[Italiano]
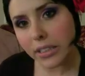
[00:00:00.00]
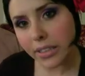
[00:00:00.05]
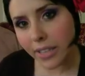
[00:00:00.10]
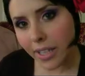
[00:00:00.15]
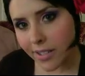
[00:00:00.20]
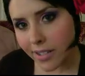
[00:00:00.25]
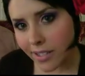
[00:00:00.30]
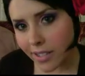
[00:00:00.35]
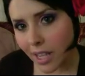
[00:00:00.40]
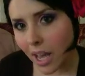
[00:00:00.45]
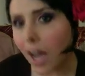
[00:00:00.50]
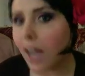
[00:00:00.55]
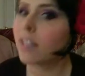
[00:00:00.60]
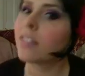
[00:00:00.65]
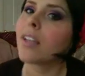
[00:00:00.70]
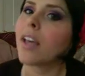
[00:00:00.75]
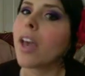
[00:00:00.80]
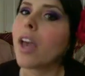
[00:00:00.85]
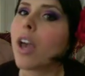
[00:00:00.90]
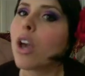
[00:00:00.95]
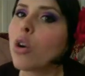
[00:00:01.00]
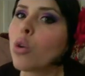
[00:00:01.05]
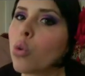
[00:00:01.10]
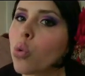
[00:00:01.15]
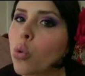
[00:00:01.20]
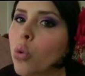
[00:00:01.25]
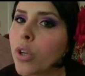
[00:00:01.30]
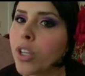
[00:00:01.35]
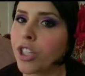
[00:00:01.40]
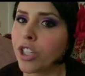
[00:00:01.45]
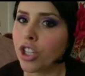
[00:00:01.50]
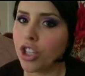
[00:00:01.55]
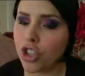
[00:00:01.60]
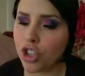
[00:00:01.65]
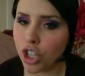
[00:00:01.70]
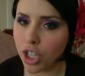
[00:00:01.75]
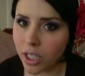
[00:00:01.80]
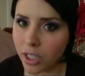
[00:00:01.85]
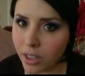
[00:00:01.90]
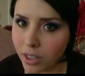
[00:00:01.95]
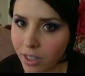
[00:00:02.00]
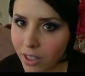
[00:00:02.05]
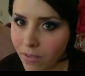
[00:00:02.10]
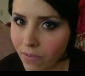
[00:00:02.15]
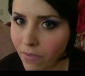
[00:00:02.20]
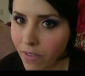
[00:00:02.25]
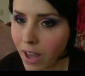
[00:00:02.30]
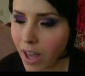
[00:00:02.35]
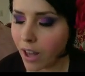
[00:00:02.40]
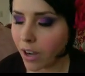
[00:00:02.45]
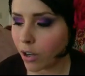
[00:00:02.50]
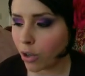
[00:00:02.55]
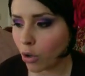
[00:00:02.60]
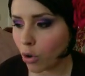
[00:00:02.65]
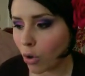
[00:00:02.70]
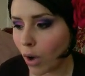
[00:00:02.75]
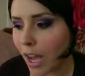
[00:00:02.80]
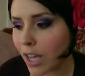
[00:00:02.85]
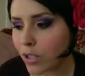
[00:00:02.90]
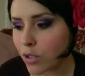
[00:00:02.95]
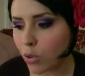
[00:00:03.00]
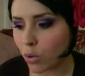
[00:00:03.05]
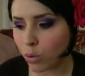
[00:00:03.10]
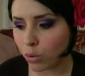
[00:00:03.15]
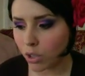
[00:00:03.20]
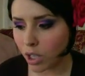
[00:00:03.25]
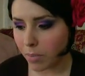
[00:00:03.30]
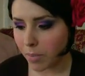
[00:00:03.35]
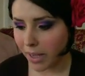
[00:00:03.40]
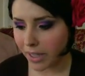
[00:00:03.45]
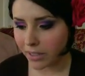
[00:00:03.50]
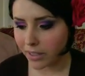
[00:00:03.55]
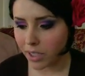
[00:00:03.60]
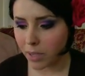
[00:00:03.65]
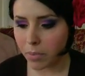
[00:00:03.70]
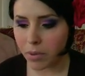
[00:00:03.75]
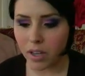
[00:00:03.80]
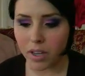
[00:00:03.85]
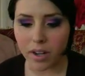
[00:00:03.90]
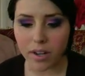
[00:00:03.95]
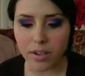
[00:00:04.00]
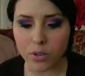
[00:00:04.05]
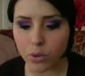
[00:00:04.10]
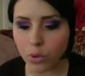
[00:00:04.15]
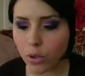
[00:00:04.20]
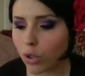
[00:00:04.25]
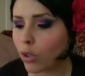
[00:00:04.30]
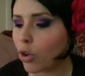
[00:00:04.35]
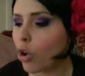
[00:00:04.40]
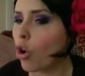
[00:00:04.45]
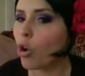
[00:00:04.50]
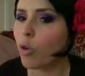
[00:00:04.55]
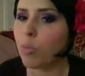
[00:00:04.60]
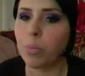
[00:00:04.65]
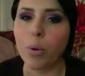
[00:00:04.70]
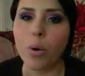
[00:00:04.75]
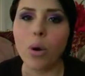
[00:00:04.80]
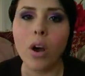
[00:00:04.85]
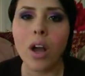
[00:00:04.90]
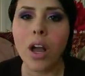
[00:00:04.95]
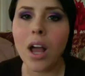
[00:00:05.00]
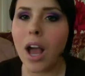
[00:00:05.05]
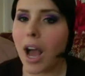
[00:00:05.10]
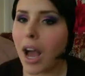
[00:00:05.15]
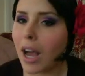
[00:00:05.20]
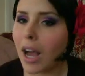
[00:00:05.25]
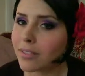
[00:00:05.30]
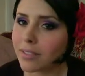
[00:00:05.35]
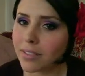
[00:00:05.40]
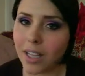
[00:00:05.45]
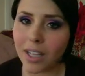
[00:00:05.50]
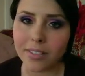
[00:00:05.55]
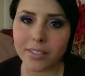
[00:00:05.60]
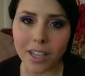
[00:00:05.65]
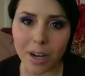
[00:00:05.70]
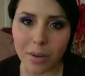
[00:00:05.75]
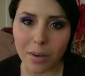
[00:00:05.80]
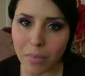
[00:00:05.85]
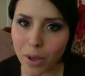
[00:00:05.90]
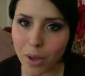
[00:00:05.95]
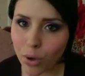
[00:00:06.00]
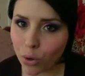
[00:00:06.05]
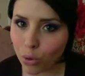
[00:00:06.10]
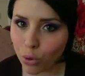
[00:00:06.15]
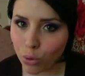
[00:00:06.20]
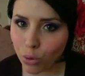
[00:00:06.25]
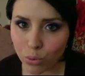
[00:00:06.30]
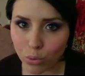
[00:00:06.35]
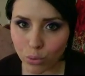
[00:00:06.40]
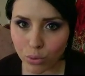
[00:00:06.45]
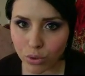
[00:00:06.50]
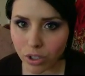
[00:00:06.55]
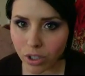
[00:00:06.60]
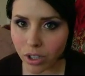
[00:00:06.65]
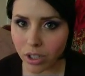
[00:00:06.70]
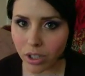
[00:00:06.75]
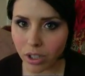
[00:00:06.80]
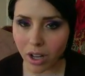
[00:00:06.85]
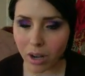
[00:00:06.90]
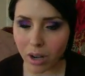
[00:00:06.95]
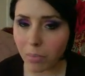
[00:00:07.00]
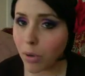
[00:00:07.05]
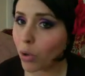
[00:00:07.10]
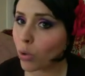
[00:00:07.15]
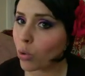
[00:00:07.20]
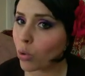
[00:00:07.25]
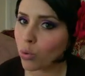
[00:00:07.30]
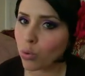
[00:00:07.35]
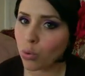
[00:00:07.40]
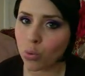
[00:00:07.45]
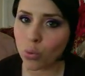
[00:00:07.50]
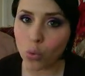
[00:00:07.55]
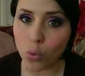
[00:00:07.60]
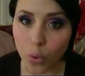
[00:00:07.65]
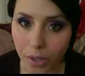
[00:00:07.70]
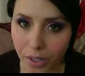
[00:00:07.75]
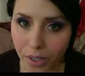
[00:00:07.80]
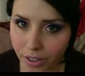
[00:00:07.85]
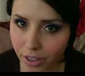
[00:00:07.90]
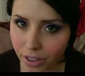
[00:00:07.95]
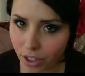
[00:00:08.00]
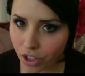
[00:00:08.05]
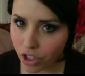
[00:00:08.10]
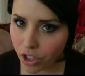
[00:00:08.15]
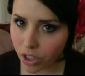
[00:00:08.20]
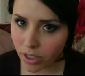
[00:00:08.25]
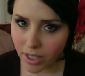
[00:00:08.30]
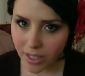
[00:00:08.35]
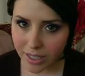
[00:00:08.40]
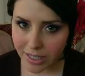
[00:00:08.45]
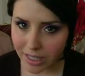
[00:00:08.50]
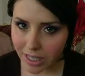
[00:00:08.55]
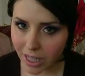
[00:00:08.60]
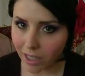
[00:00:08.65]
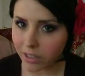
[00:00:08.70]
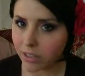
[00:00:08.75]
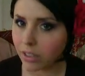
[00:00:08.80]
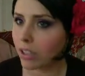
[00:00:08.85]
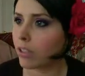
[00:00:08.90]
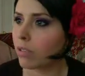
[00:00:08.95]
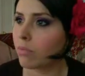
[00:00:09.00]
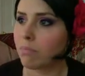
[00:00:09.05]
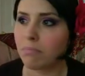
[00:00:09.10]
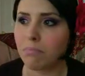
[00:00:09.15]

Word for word: d'estate e un 15 d'inverno, assolutamente, per il resto del corpo andate almeno con un, almeno con un 15 d'estate,